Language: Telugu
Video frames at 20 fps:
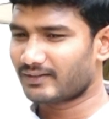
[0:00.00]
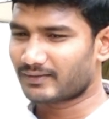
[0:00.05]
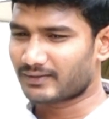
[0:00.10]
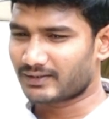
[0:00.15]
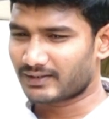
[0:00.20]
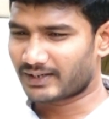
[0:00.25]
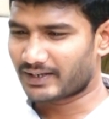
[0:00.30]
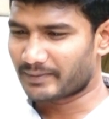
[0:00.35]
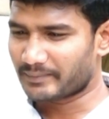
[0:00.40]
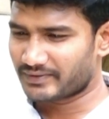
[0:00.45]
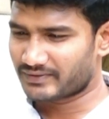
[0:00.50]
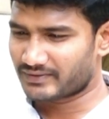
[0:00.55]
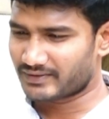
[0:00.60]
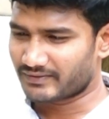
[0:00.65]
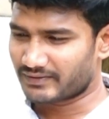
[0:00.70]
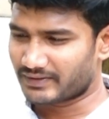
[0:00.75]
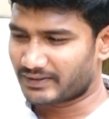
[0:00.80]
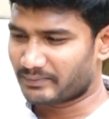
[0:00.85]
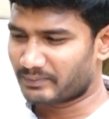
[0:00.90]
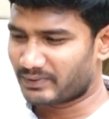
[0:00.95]
ఒక
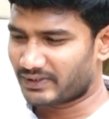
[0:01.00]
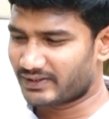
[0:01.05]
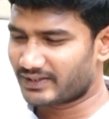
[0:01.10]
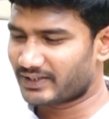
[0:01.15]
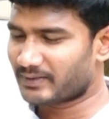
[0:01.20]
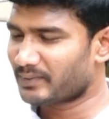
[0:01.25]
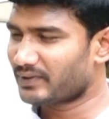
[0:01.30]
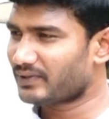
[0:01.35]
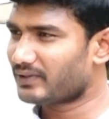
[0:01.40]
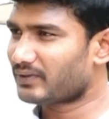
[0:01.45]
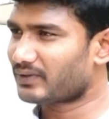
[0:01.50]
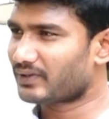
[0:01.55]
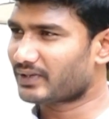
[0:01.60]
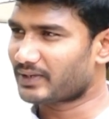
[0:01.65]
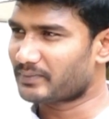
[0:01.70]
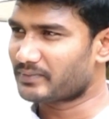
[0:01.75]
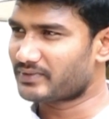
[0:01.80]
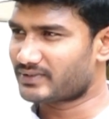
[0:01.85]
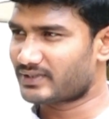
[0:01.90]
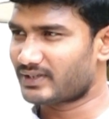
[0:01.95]
కెమిస్ట్రీ అండి మీ ఇద్దరి మధ్య ఒక
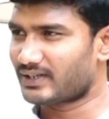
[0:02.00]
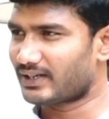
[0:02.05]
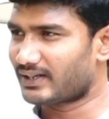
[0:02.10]
కెమిస్ట్రీ